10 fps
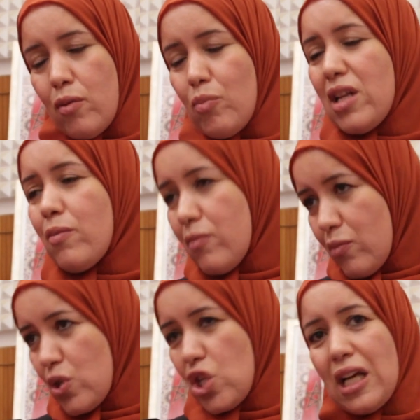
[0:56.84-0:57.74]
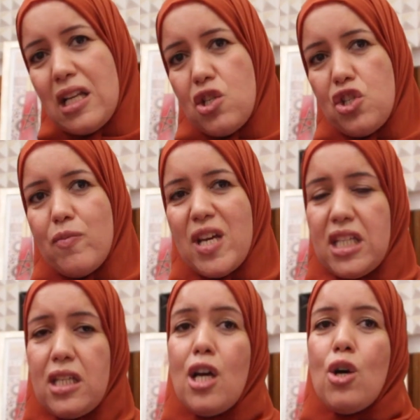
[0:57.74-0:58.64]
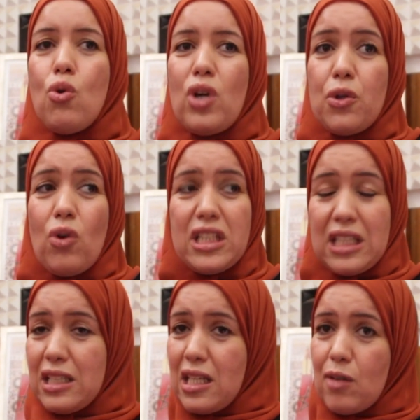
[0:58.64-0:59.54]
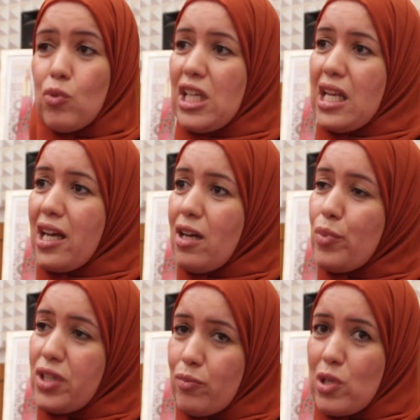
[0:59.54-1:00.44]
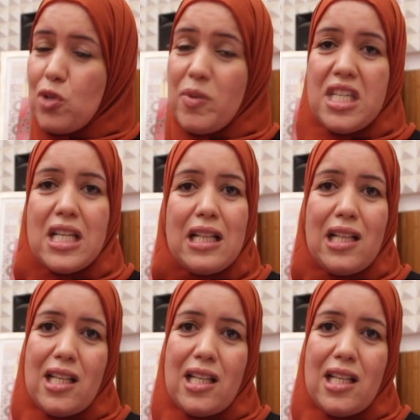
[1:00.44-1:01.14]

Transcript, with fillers: بالشق الاجتماعي وكان نقاط كذلك متعلقه بالجمعيات